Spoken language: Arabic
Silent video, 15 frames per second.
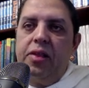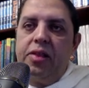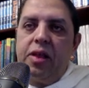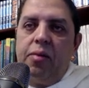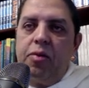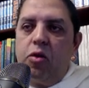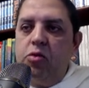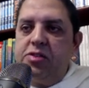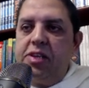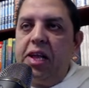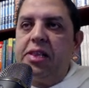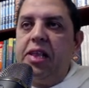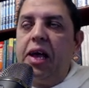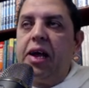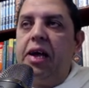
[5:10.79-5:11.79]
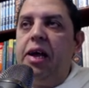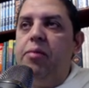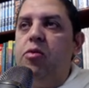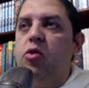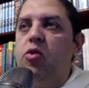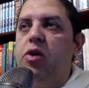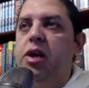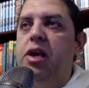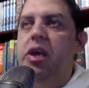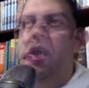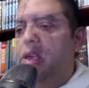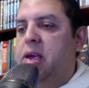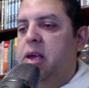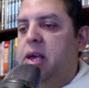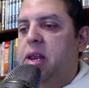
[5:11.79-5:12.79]
طب الجزء ده اتلغى يعملوا ايه
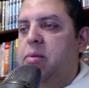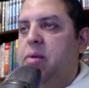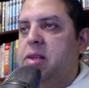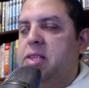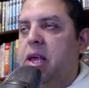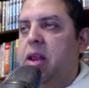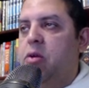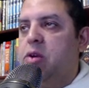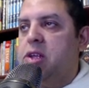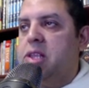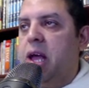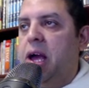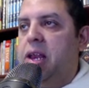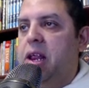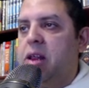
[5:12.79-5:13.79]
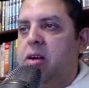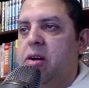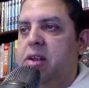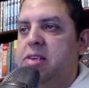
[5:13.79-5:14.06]
هنا بقى انت لو جيت على القناه